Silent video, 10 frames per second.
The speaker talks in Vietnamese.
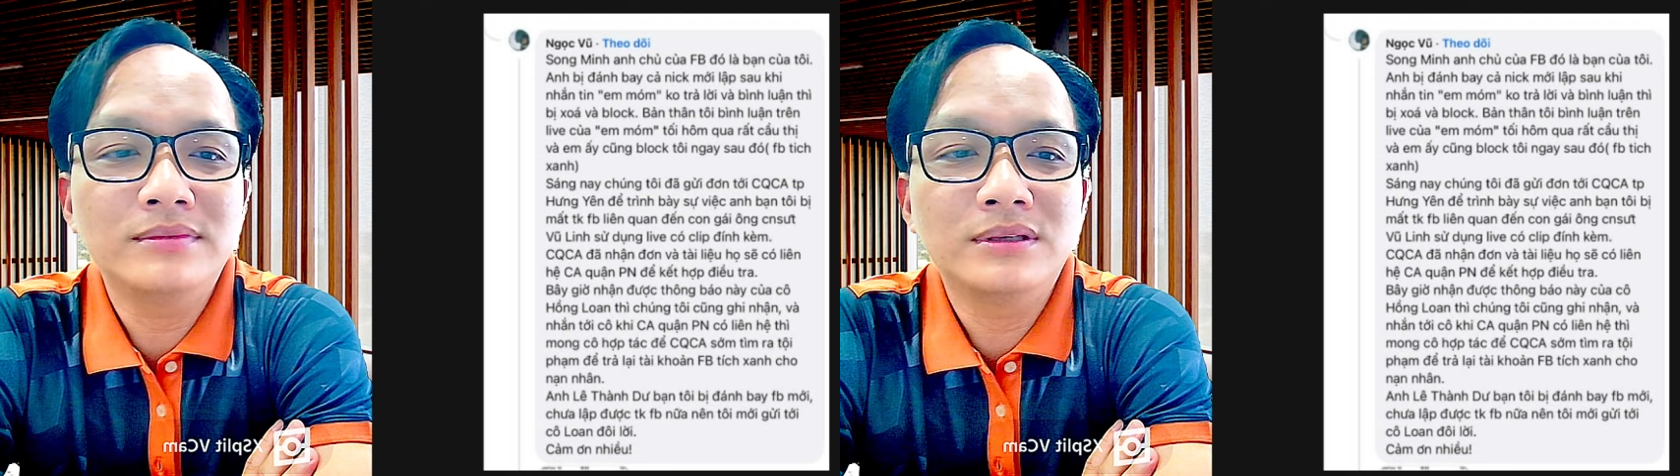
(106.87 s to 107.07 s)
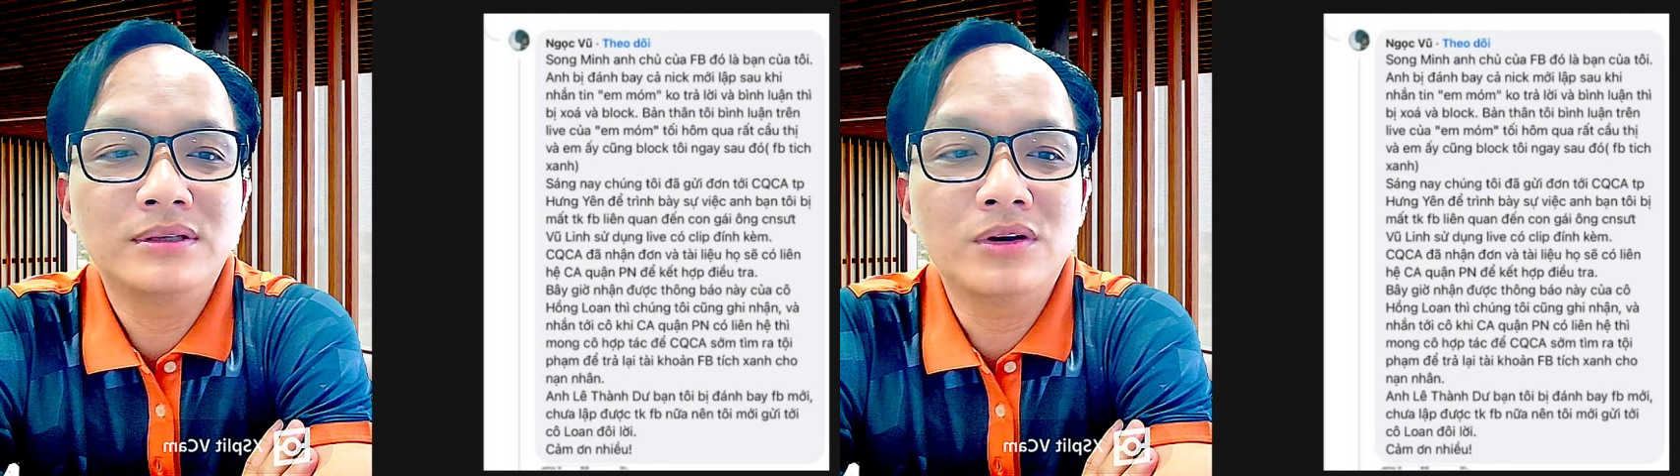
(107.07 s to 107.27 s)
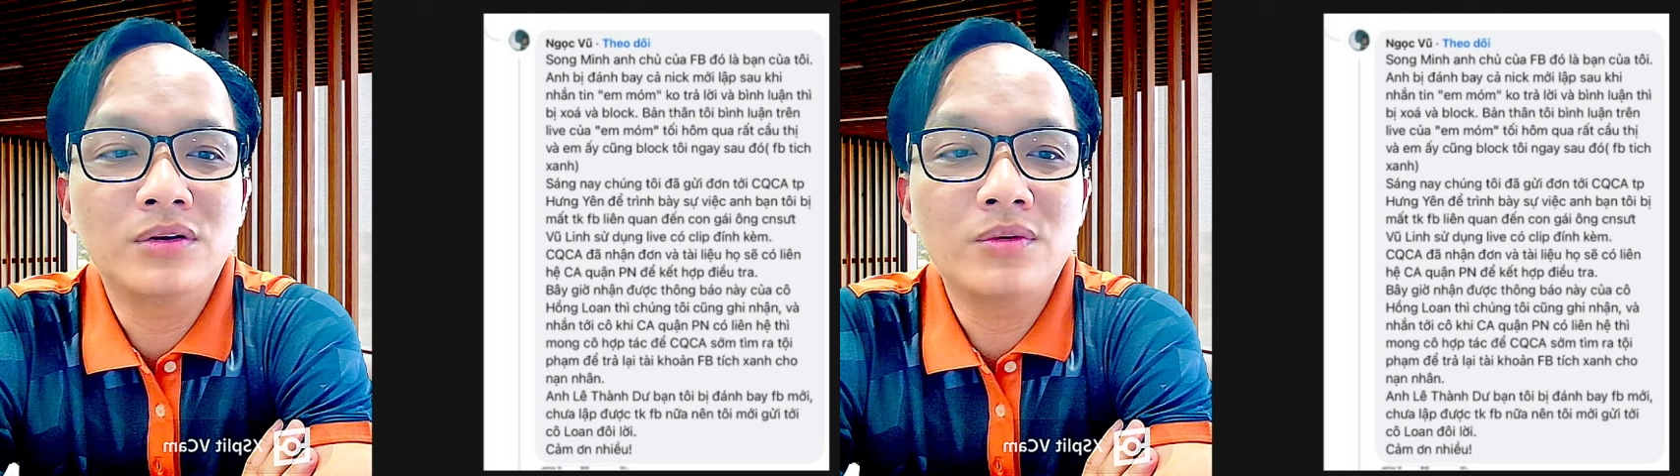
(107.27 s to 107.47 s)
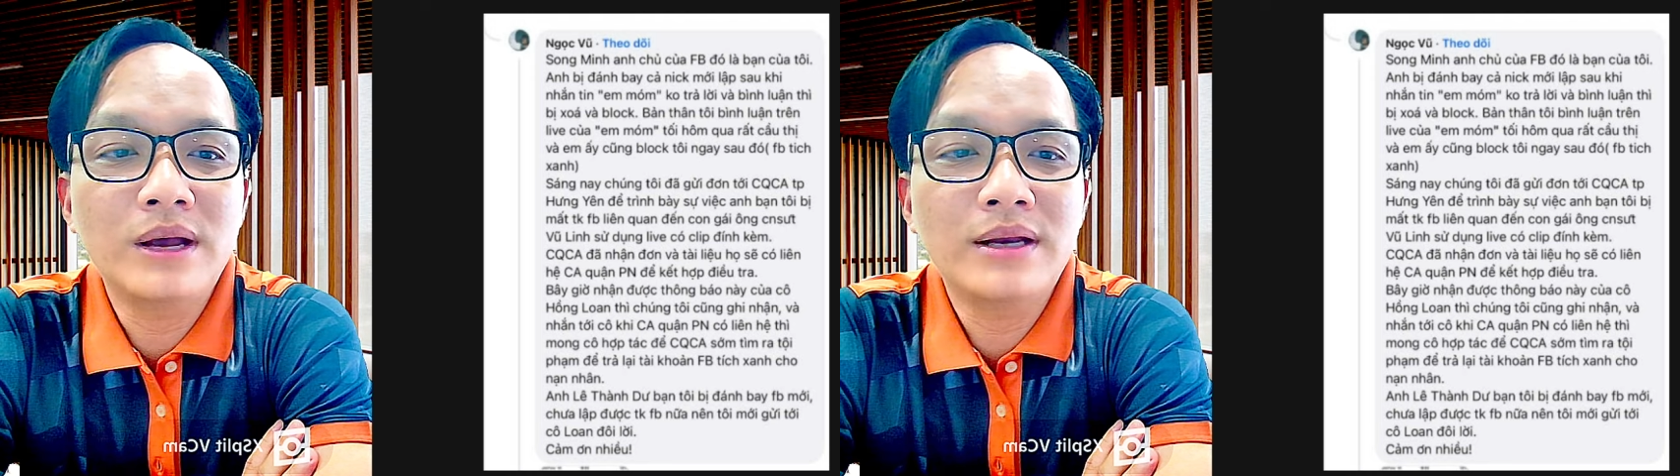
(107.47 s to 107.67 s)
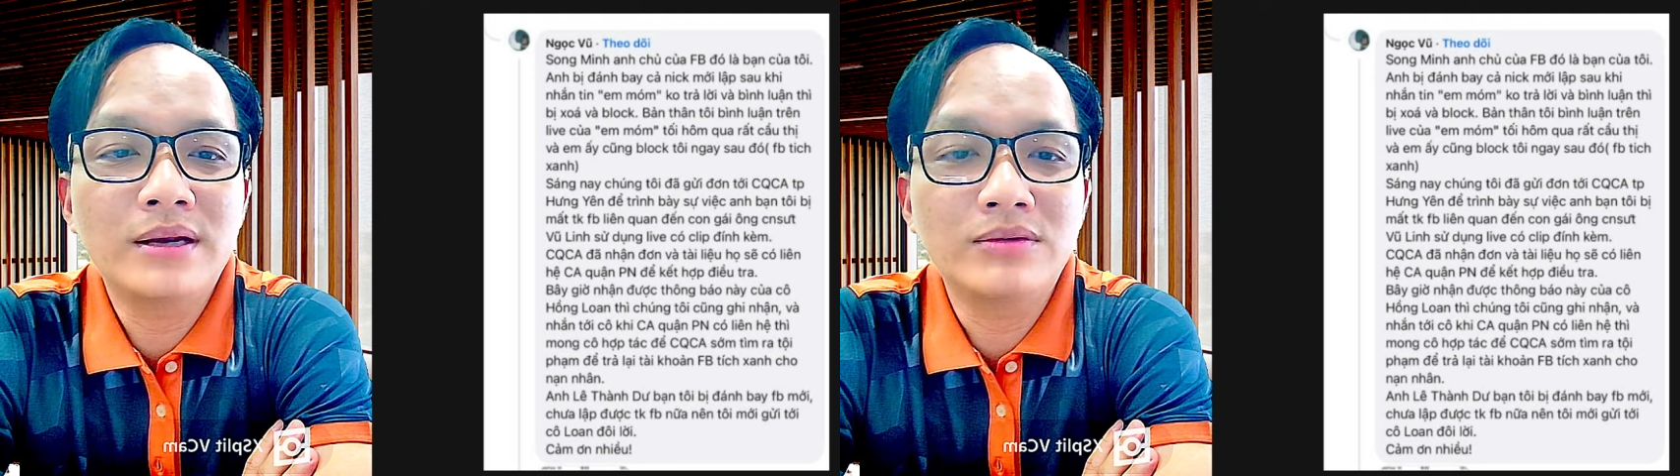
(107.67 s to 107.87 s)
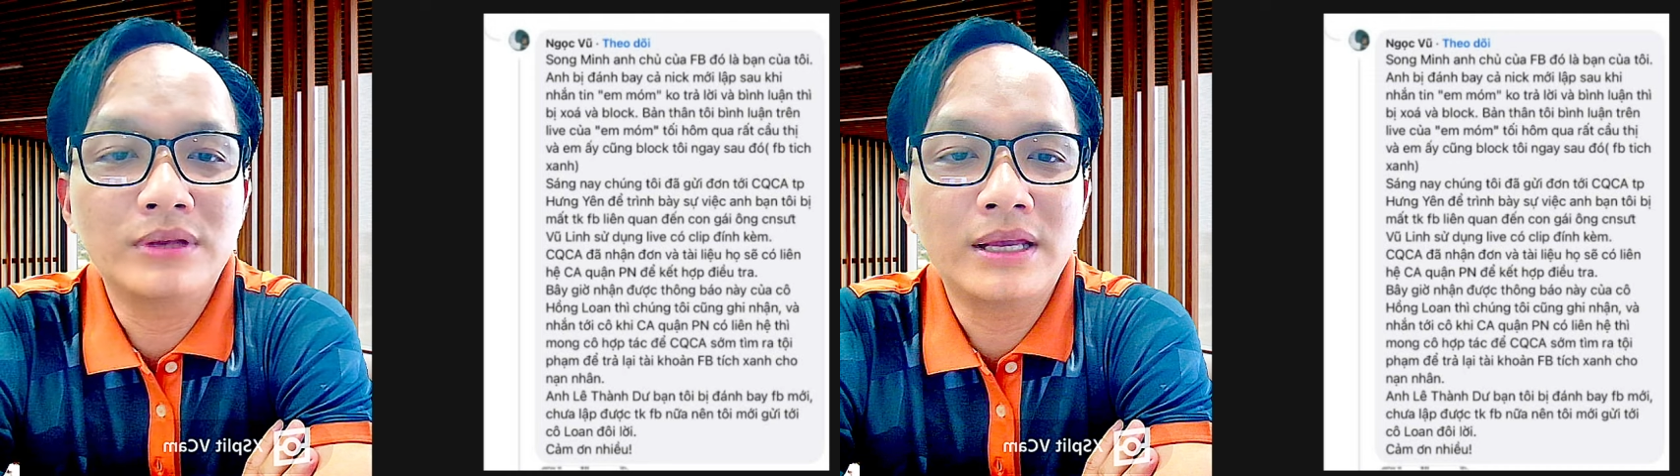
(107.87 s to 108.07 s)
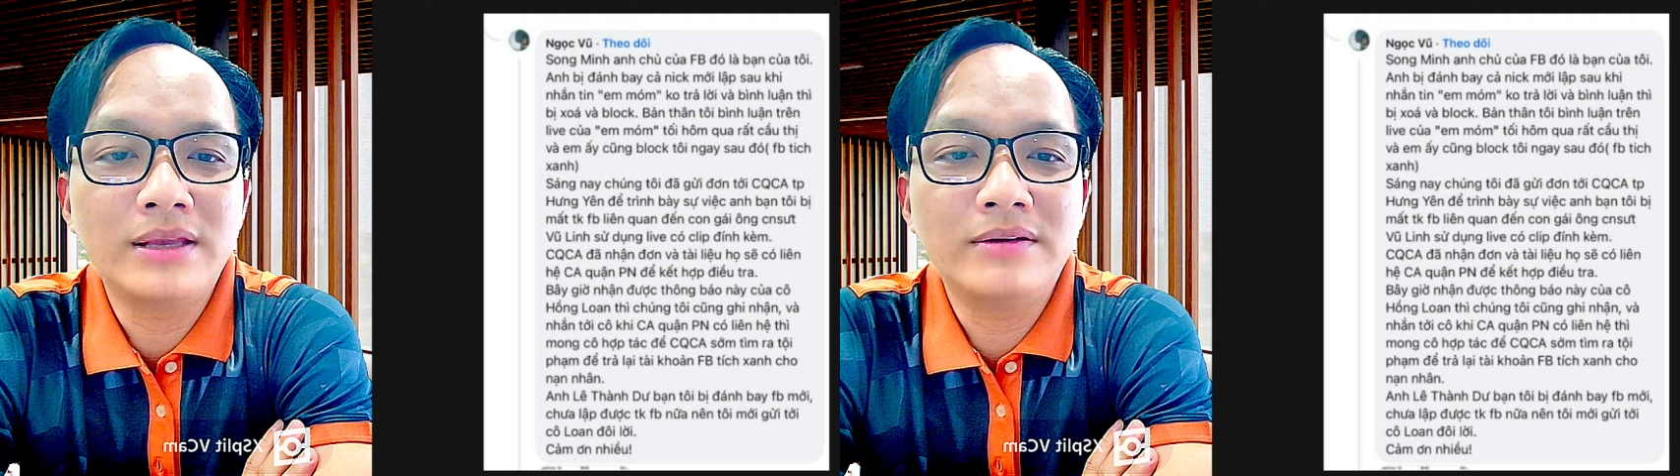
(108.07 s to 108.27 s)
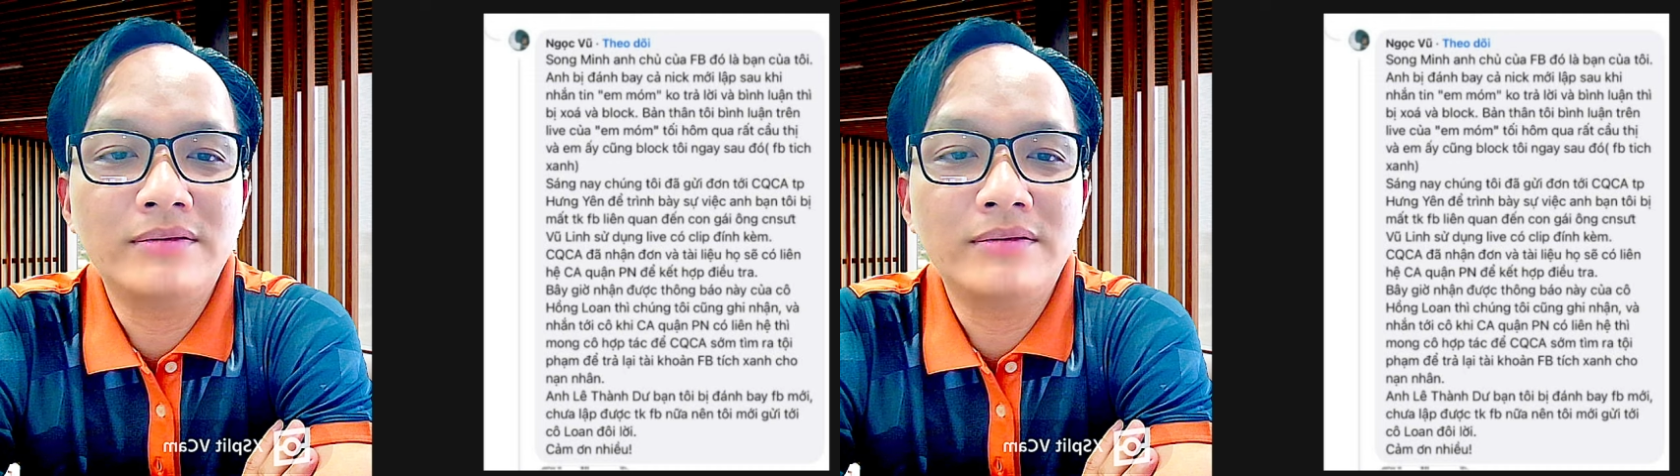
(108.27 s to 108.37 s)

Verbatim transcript: à, tối hôm qua rất cụ thị